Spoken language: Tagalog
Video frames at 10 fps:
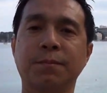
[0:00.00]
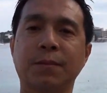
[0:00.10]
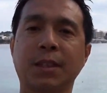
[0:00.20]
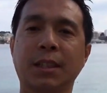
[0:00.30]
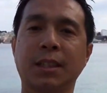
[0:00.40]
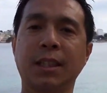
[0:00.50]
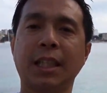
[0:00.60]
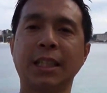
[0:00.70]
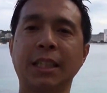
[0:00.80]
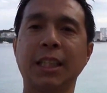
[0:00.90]
Hmm.
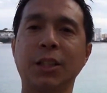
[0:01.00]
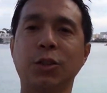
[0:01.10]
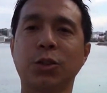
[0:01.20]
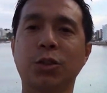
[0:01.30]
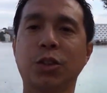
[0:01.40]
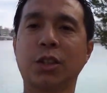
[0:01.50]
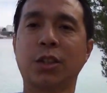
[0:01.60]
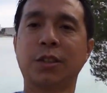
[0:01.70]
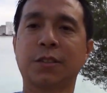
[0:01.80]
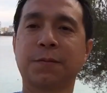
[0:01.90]
Yung dinig nyo siguro,